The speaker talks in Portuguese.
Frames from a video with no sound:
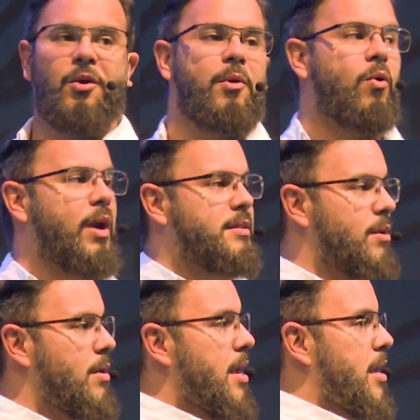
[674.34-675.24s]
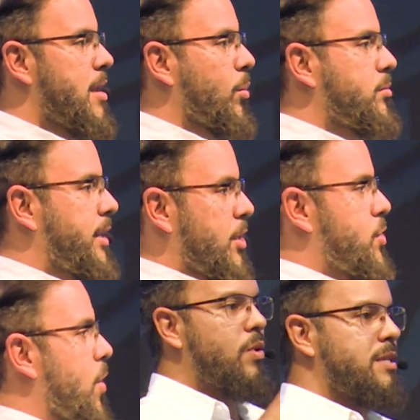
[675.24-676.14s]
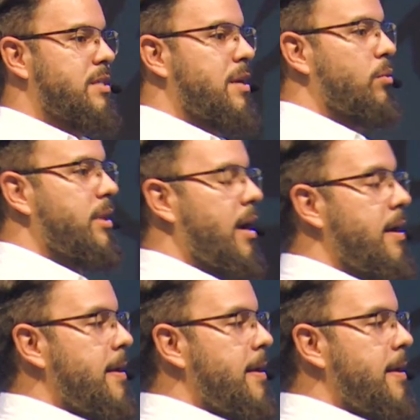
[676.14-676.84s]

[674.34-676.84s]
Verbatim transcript: no meu coração e eu deixo a coisa saltar.